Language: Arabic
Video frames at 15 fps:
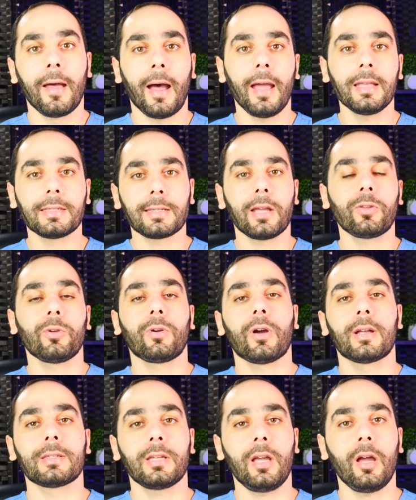هاي
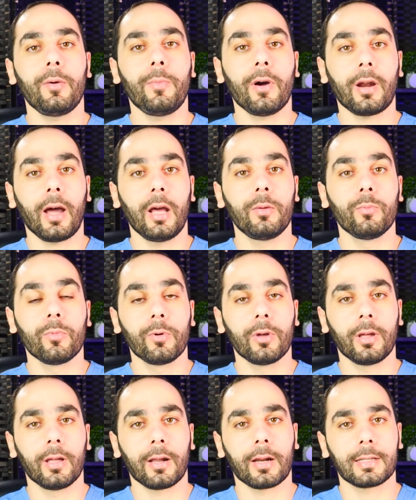السايتوكاينز هي عباره عن
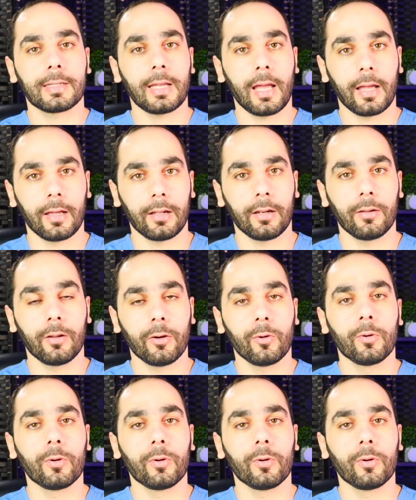رسائل